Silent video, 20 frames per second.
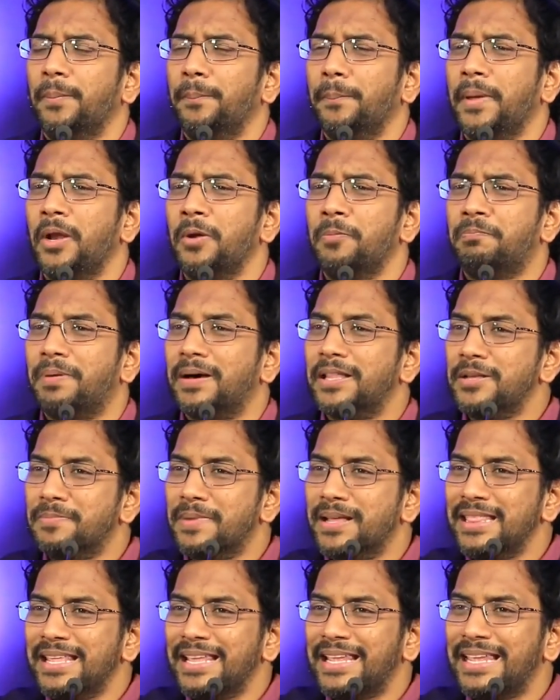మీరు పది
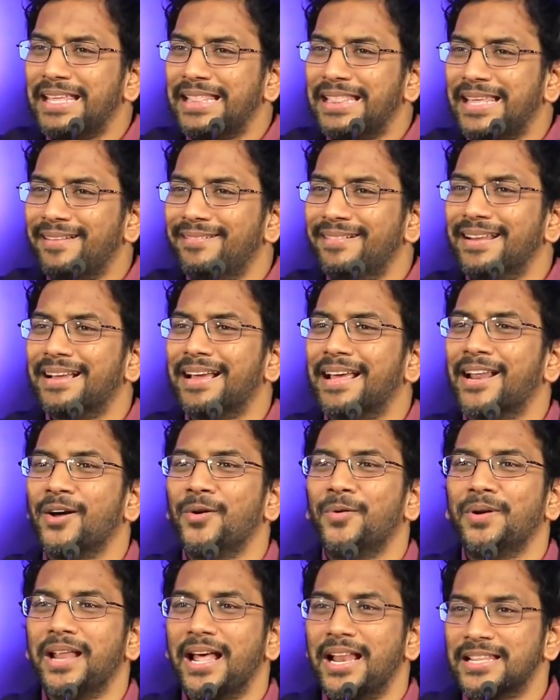మందికి
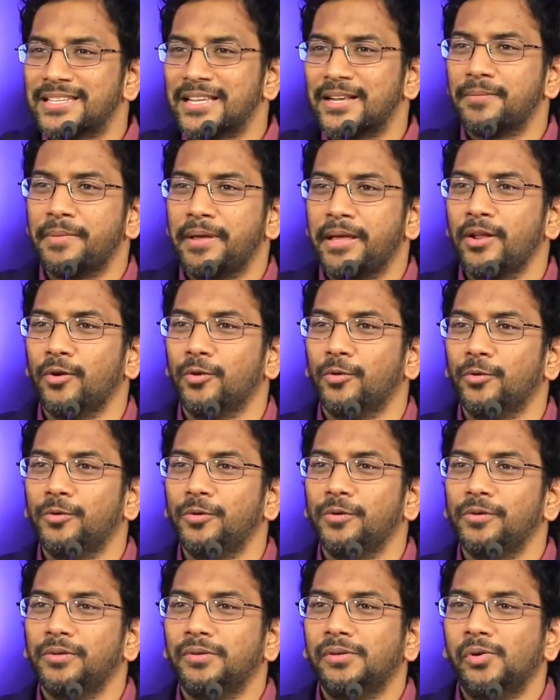దీవెనకరంగా ఉండాల్సిన మీరు
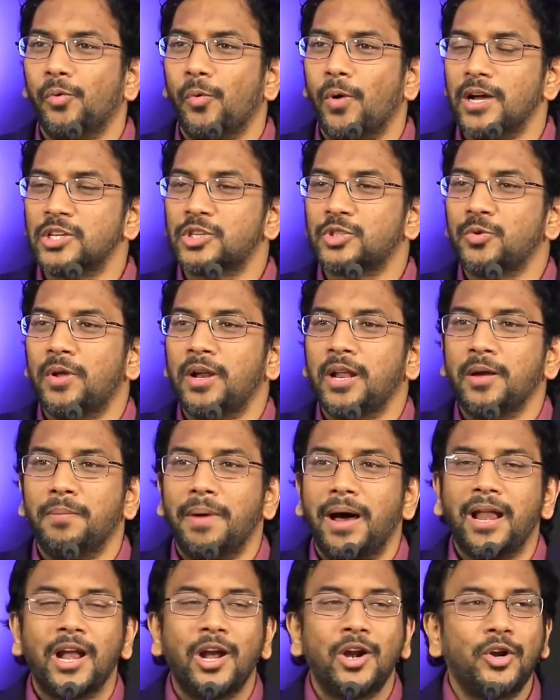వాస్తవానికి
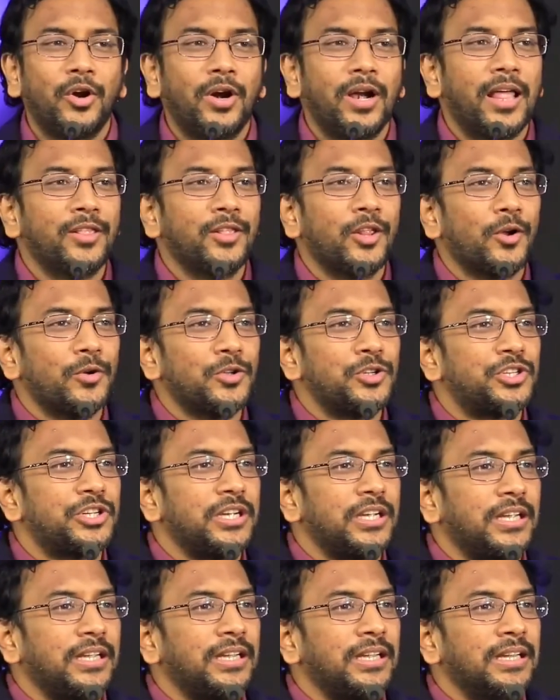మాలాంటి వాళ్ళు అందరూ
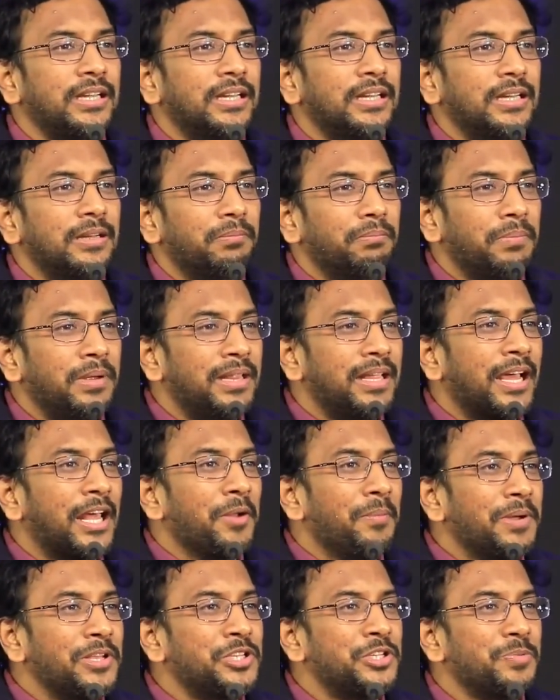వచ్చి మీ
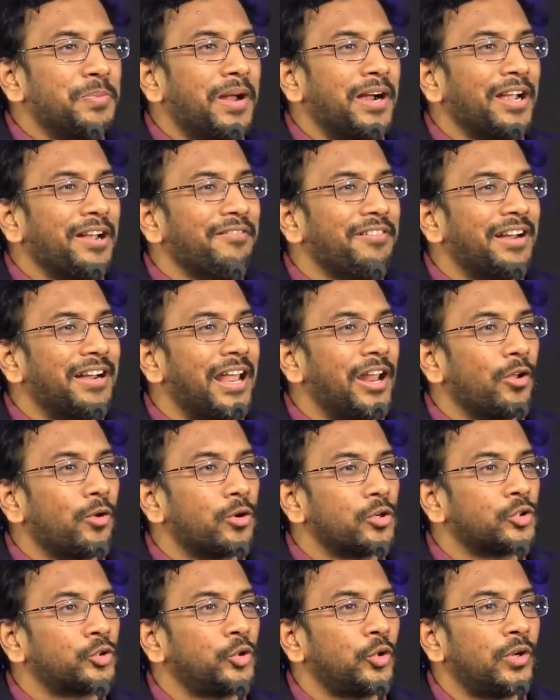దగ్గర మంచి మాటలు వినడానికి
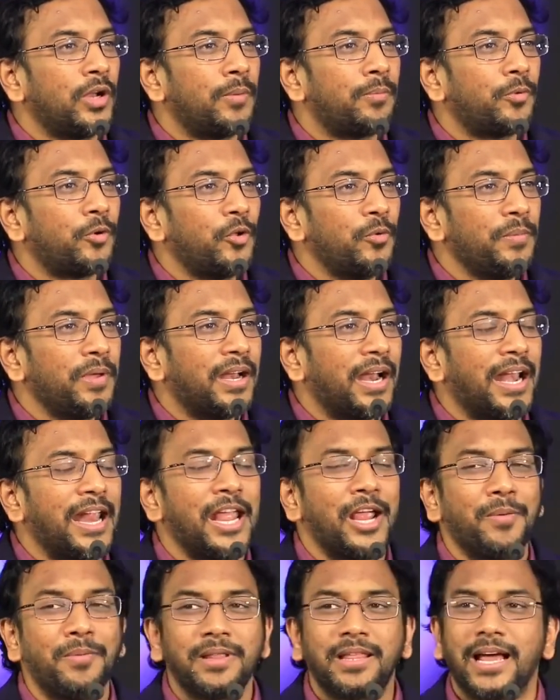వస్తున్నప్పుడు మీరు
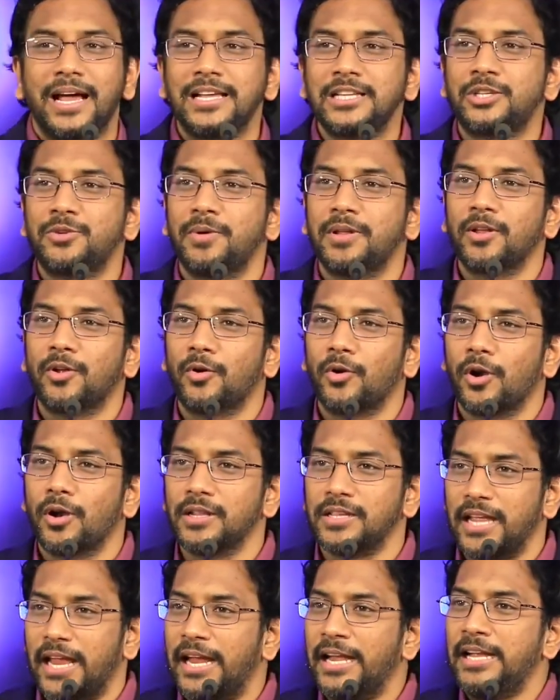అనేక మందికి ఆశీర్వాదకరం
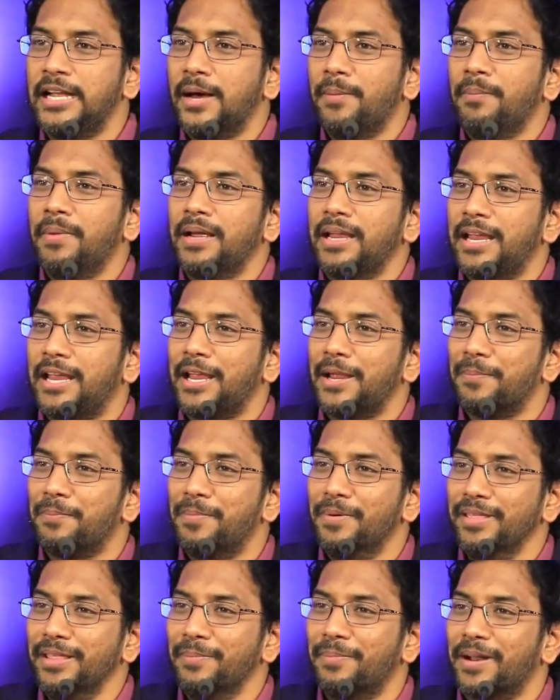ఉండాలి ఏంటమ్మా ఈ
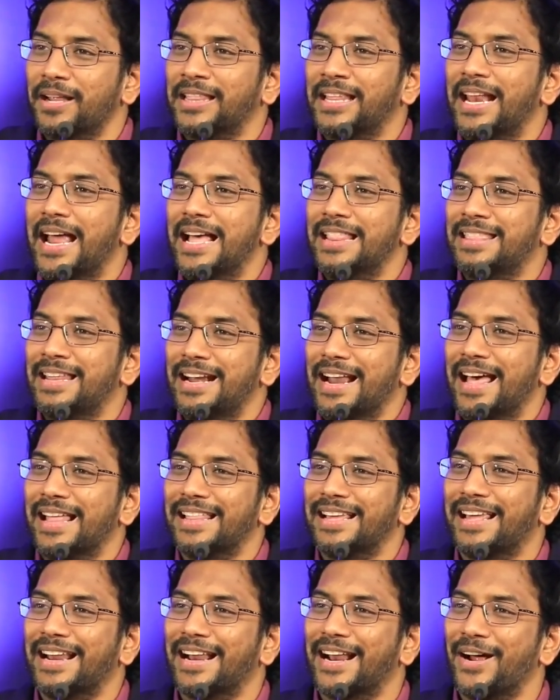ఇబ్బంది ప్రతి రాత్రి నా
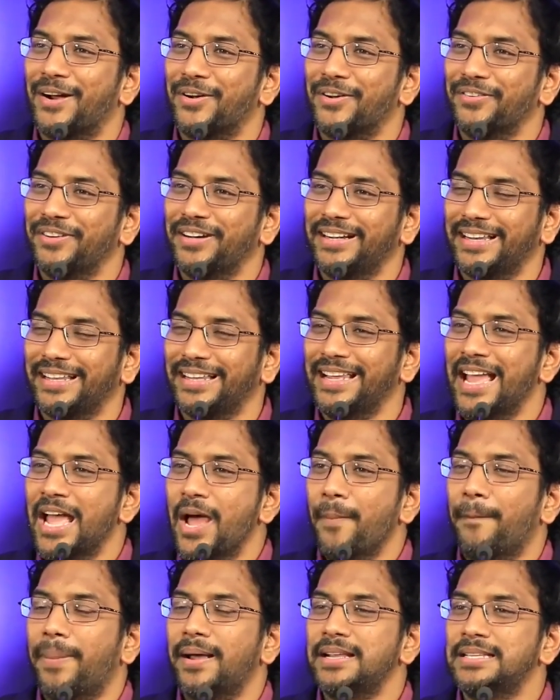దగ్గర రావడం ఏంటి
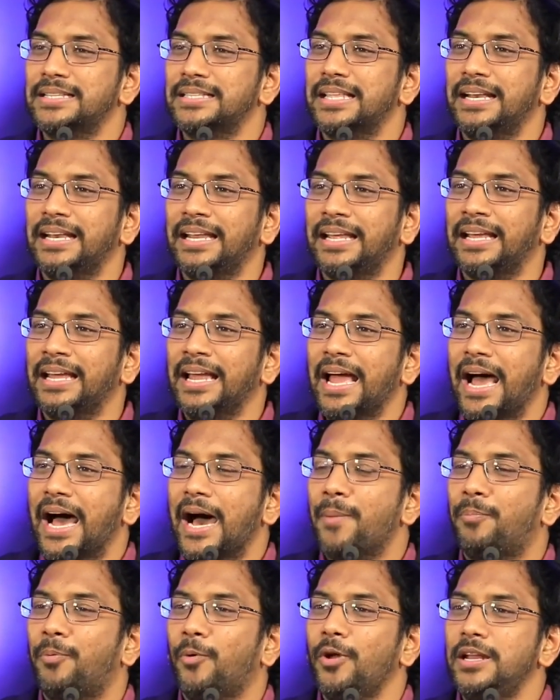పరిస్థితి
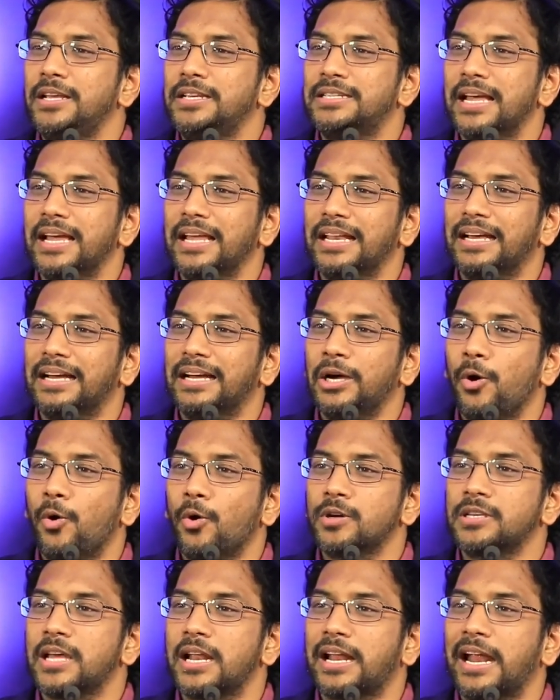ఆ పోలీస్ ఆయన
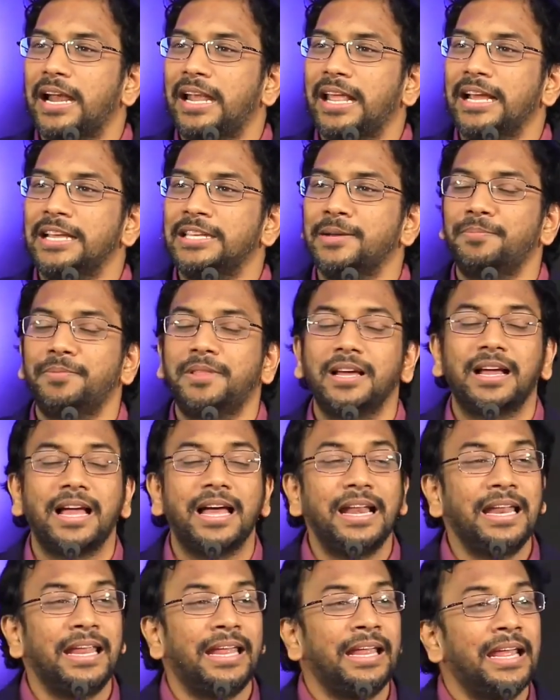ఒకసారి గట్టిగా చెప్తే
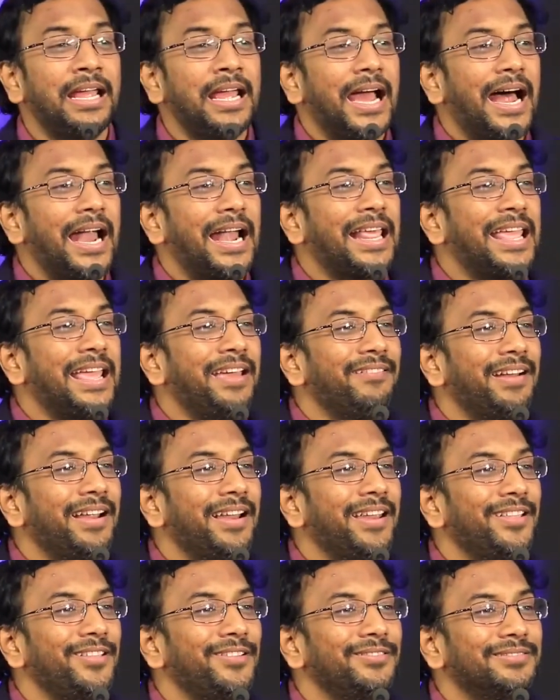కానీ వాళ్ళకి ఏం
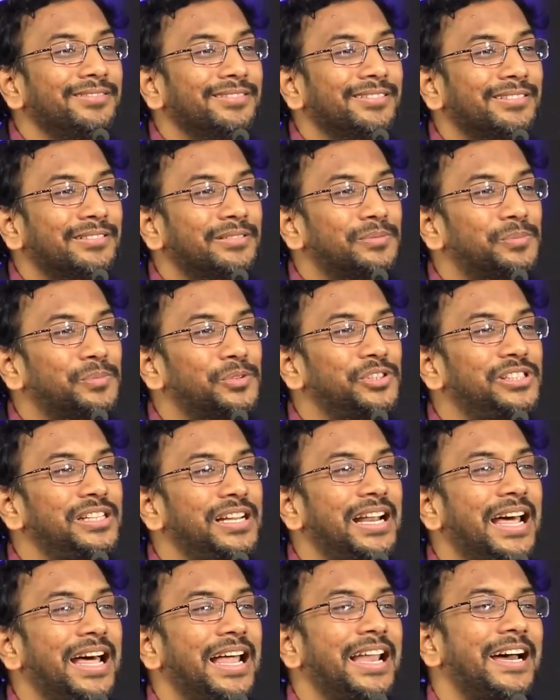రాలేదు బుద్ధి
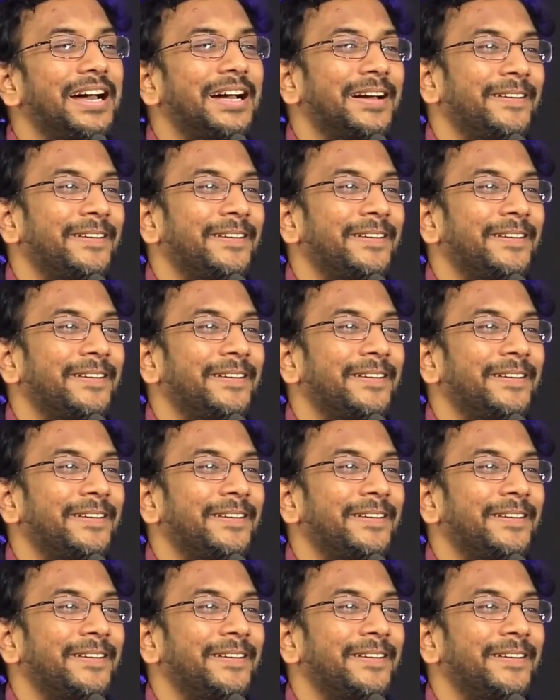రాలా